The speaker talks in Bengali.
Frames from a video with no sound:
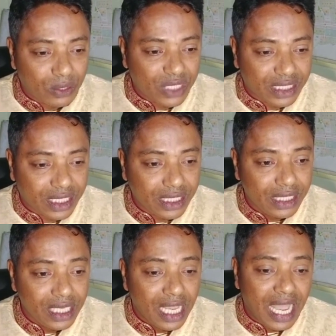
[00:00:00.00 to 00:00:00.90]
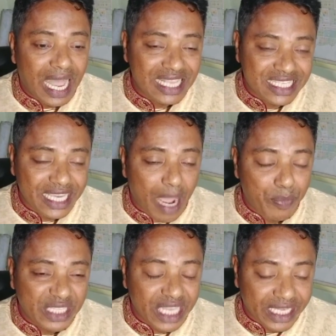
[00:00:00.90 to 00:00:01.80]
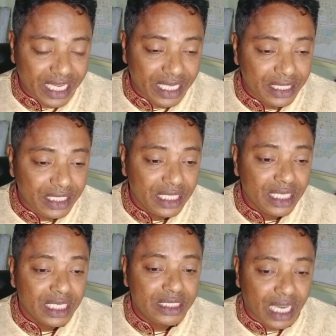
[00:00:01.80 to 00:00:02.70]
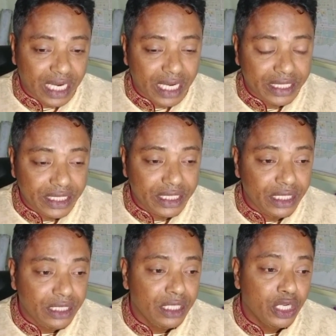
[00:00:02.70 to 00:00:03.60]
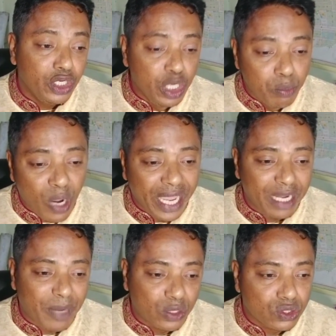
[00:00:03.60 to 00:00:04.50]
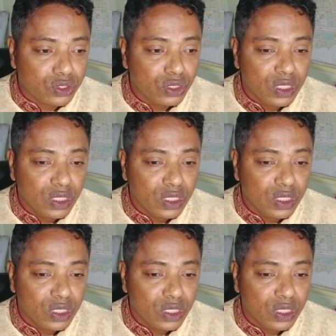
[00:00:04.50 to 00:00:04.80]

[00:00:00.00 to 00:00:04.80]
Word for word: ভালো থাকে আজকে আপনি দেখেন যারা নাকি নিম্ন আয়ের মানুষ